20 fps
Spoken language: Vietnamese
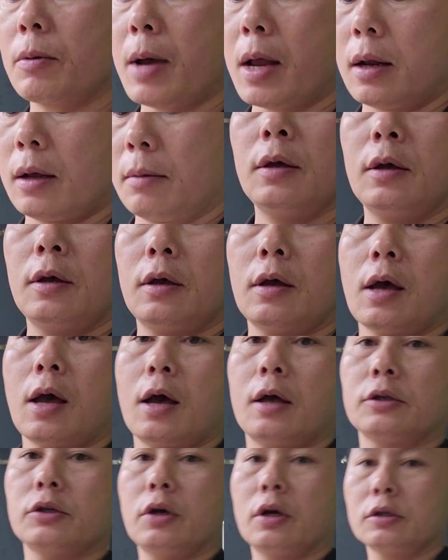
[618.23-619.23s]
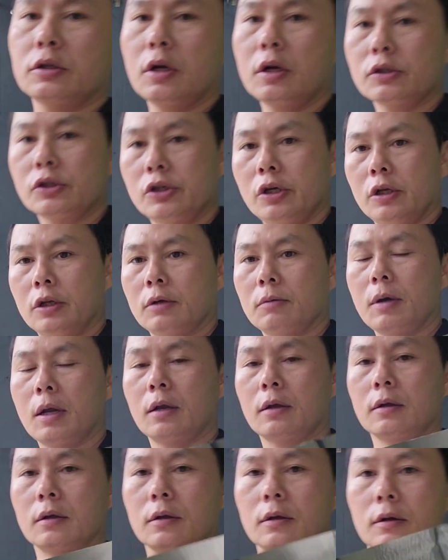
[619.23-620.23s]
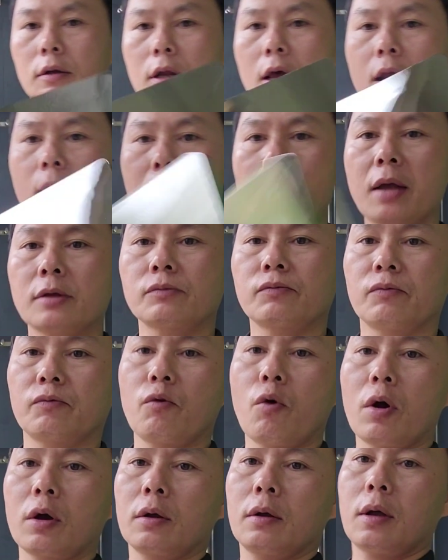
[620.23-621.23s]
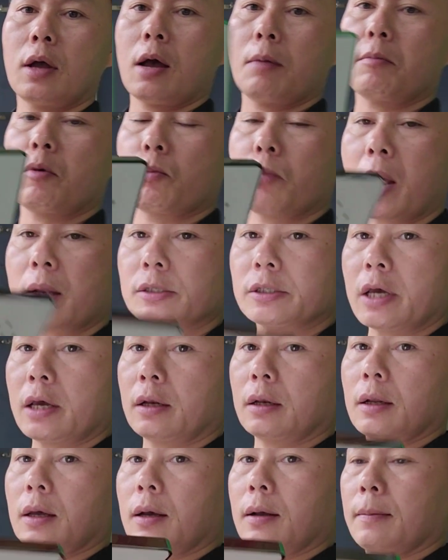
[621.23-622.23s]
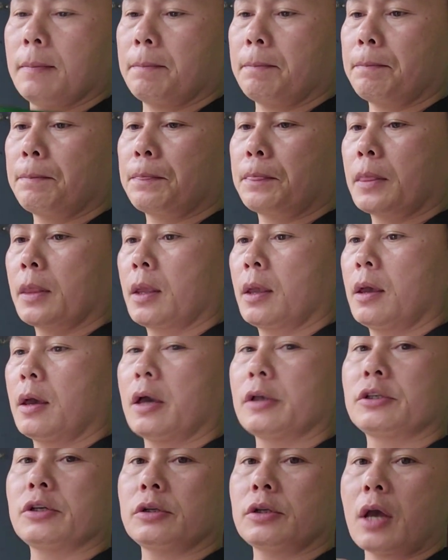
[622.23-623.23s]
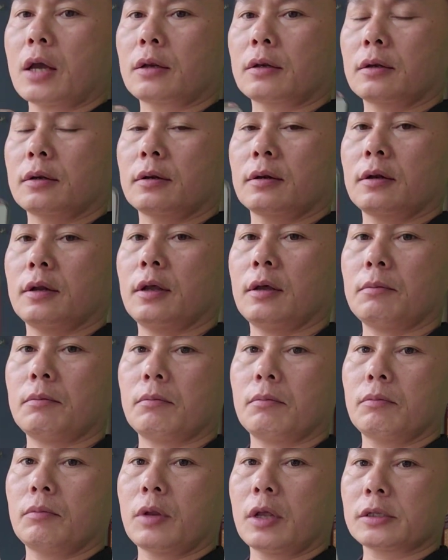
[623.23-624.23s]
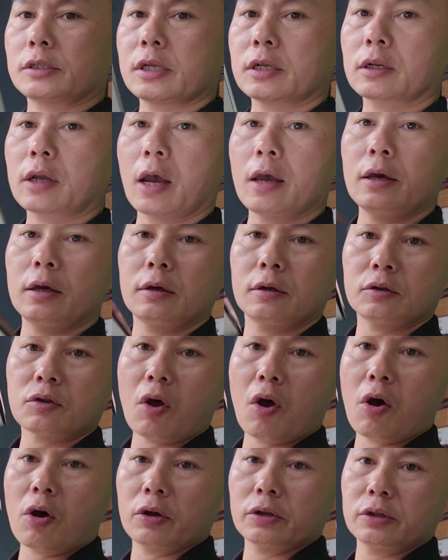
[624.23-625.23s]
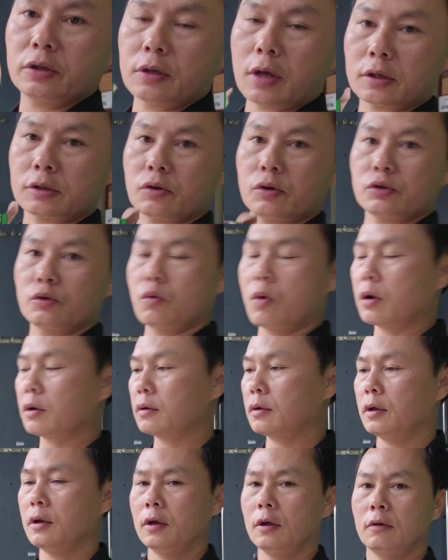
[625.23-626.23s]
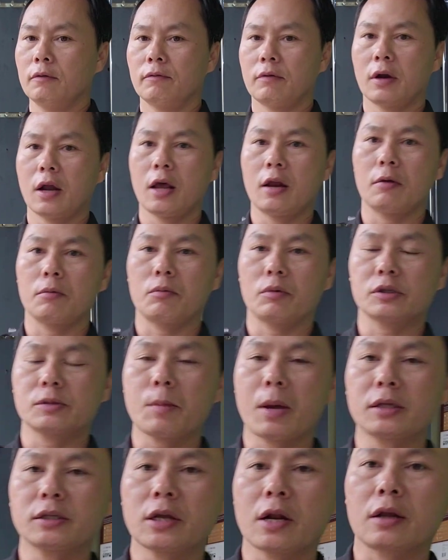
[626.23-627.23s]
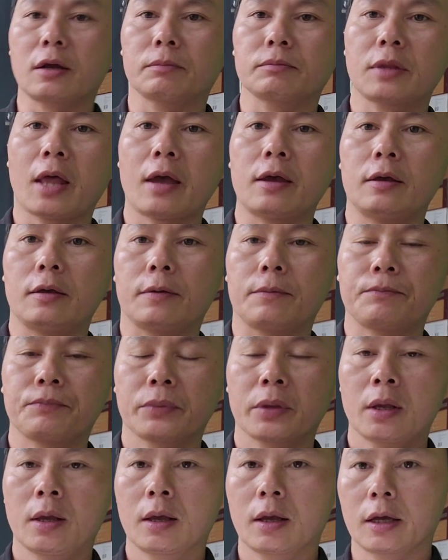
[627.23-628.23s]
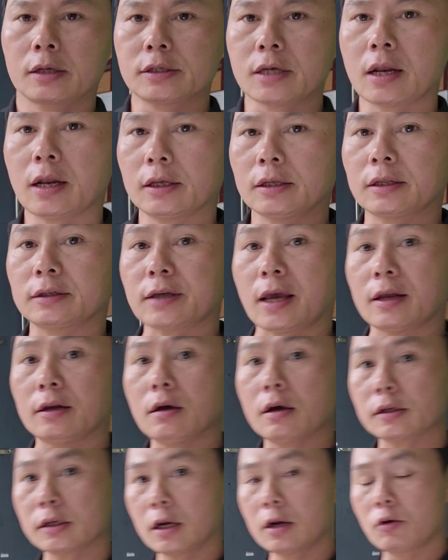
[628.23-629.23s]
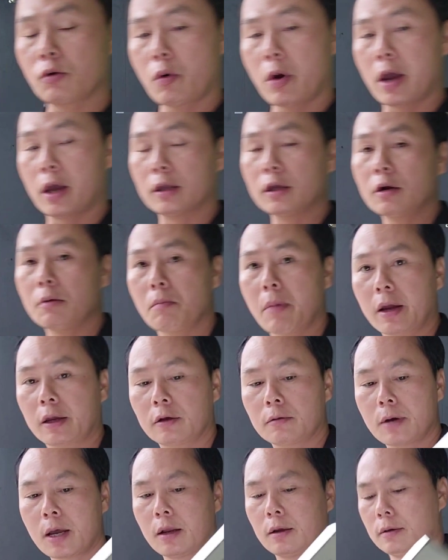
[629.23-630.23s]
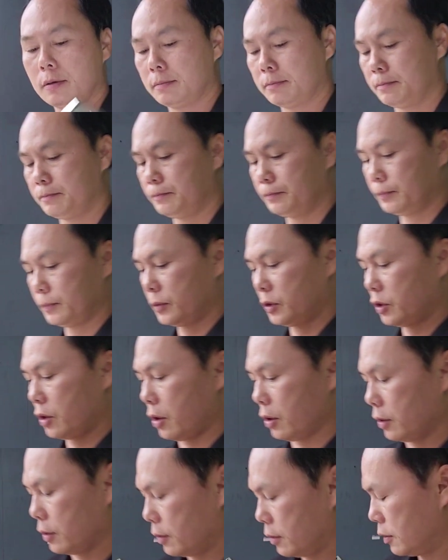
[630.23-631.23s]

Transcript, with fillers: các bạn ạ à, nhựa rất là xịn các bạn đây là bát vuông à, một bát sen à, hình chữ nhật là sen cây to hình chữ nhật tựa xuống và đây là một bát sen cầm tay cái sen này chảy nước rất là khỏe rất là mạnh các bạn ạ rồi